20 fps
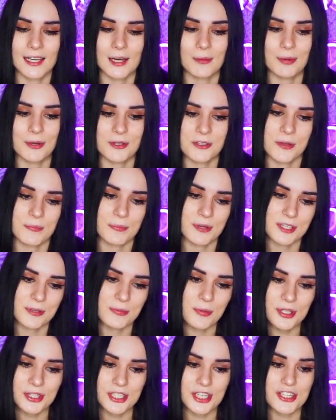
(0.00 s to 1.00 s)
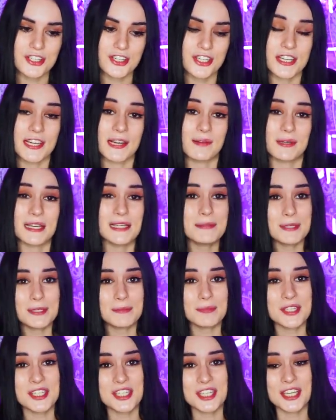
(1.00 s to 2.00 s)
или поздно посмотришь, или мои
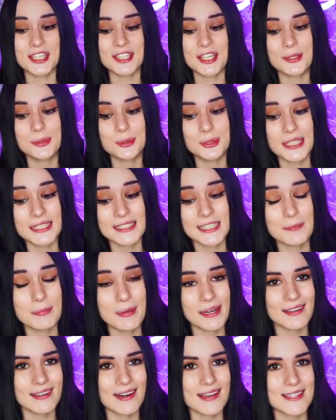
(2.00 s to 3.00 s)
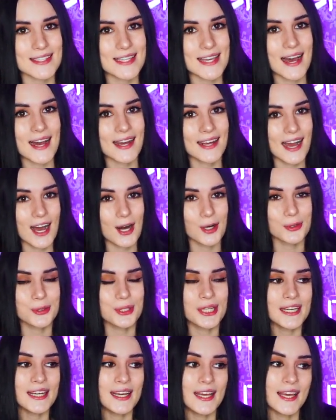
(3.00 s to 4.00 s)
подписчики найдут этот прекрасный аккаунт
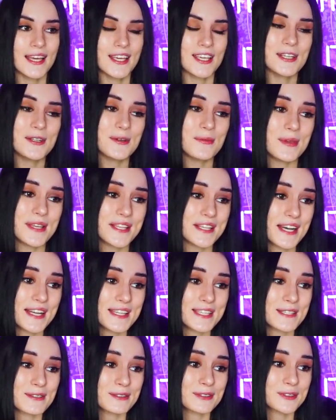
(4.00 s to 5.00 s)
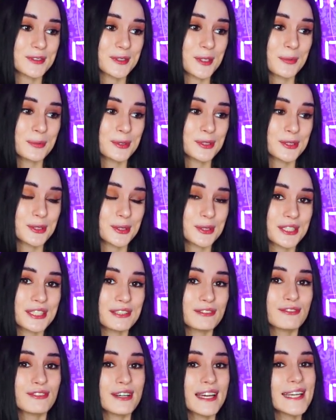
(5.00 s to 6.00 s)
и убедятся в том, что
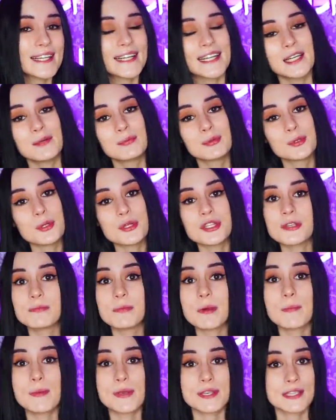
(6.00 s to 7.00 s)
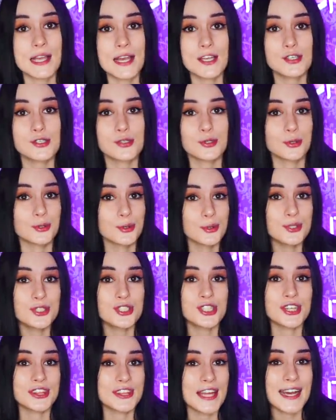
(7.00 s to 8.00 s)
ты фейк, или будут тебе писать, что
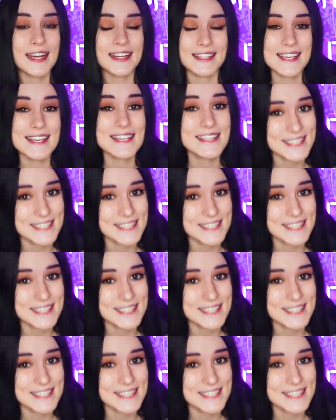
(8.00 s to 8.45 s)
лучше так не